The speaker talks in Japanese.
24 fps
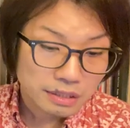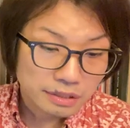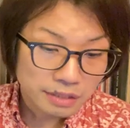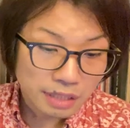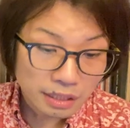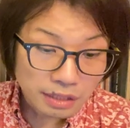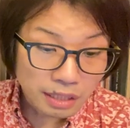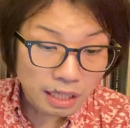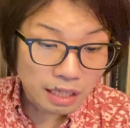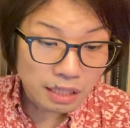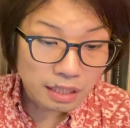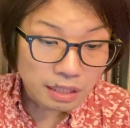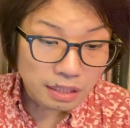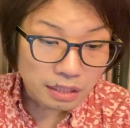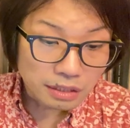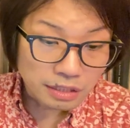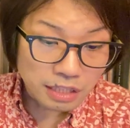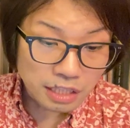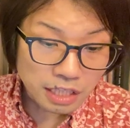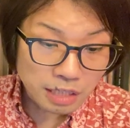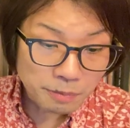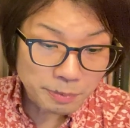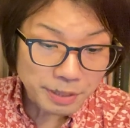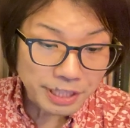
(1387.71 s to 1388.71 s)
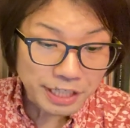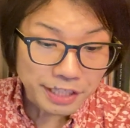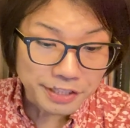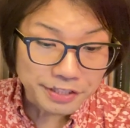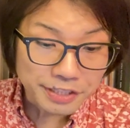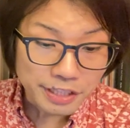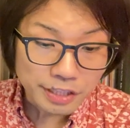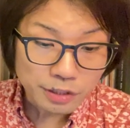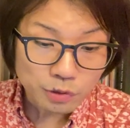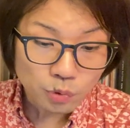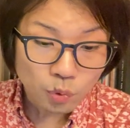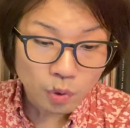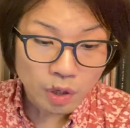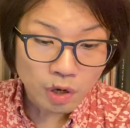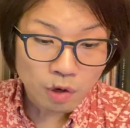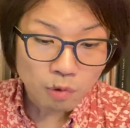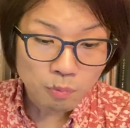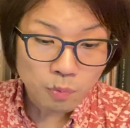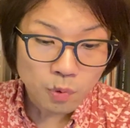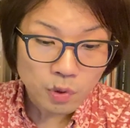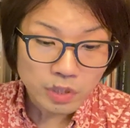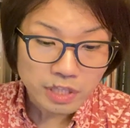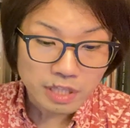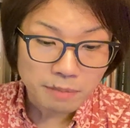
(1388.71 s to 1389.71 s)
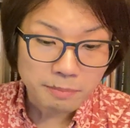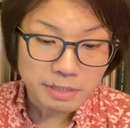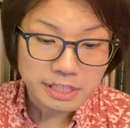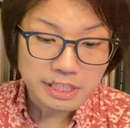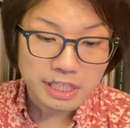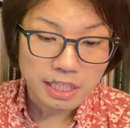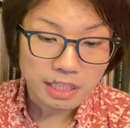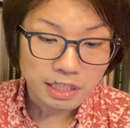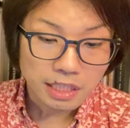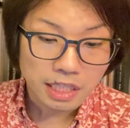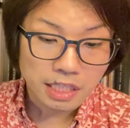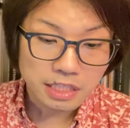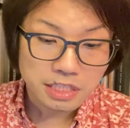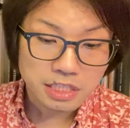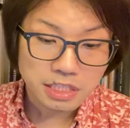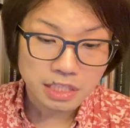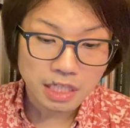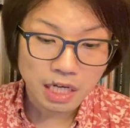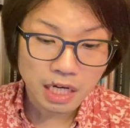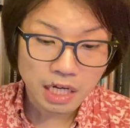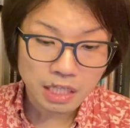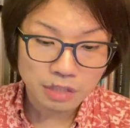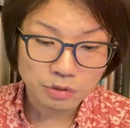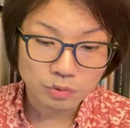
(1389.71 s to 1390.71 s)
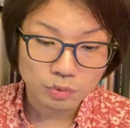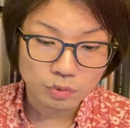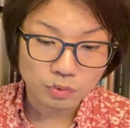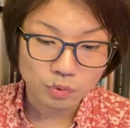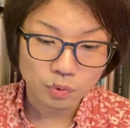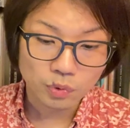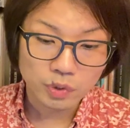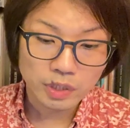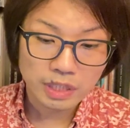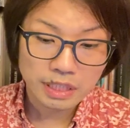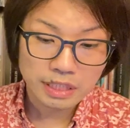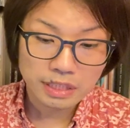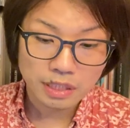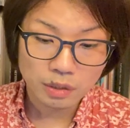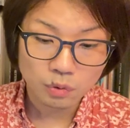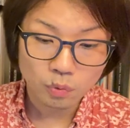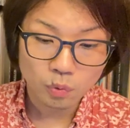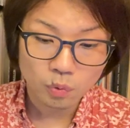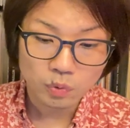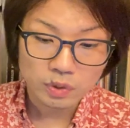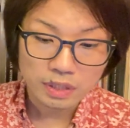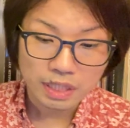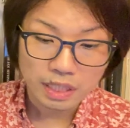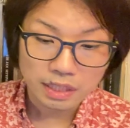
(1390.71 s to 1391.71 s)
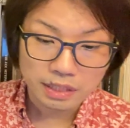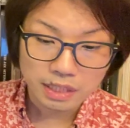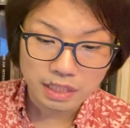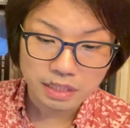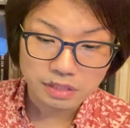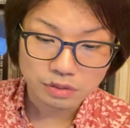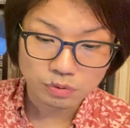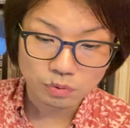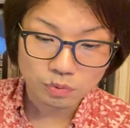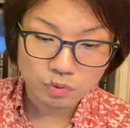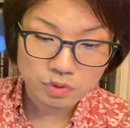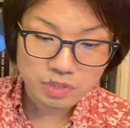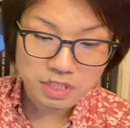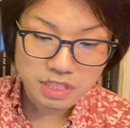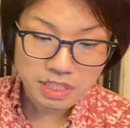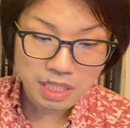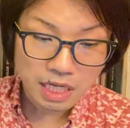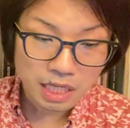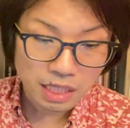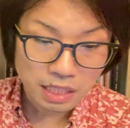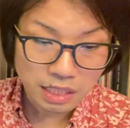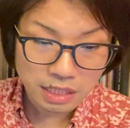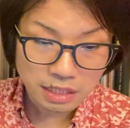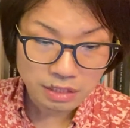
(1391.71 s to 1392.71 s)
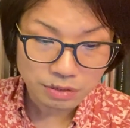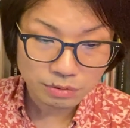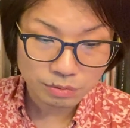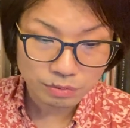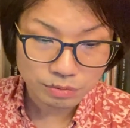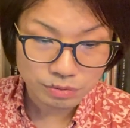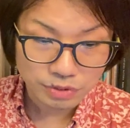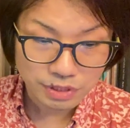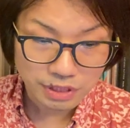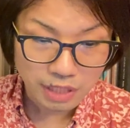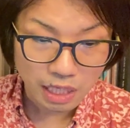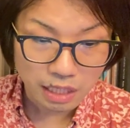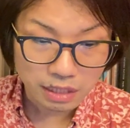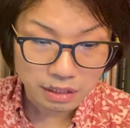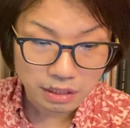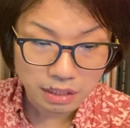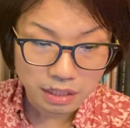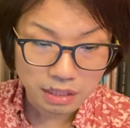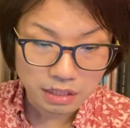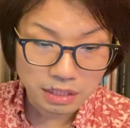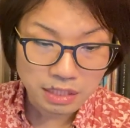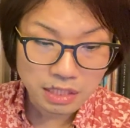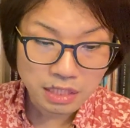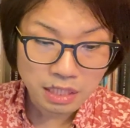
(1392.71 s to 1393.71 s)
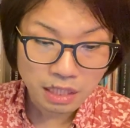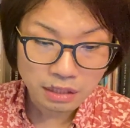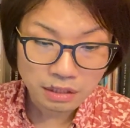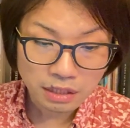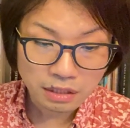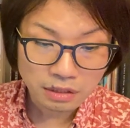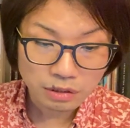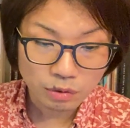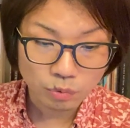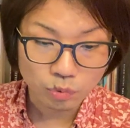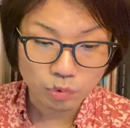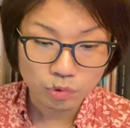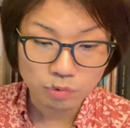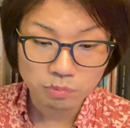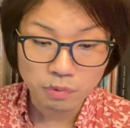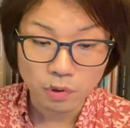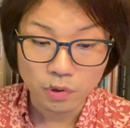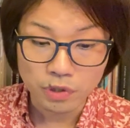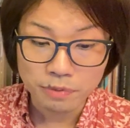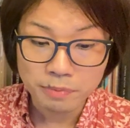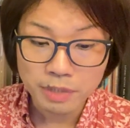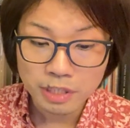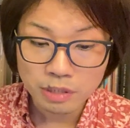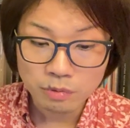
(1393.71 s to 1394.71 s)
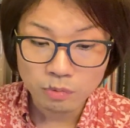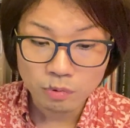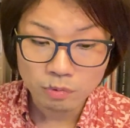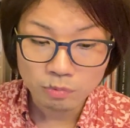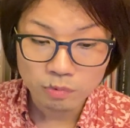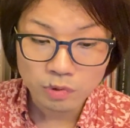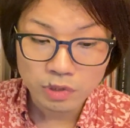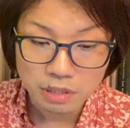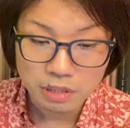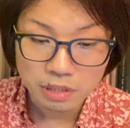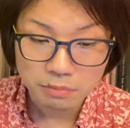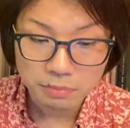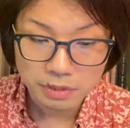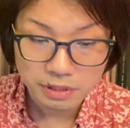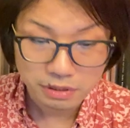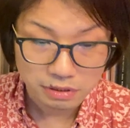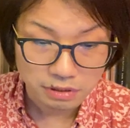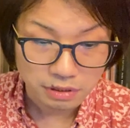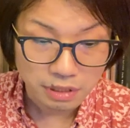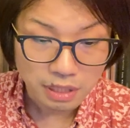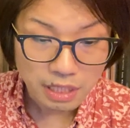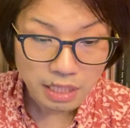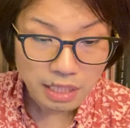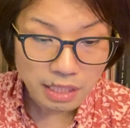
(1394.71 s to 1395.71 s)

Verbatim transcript: ただテレビかネットか覚えてませんが地下アイドルを取り上げたコーナーでその地下アイドルさんが言い放った言葉を今でも覚えています。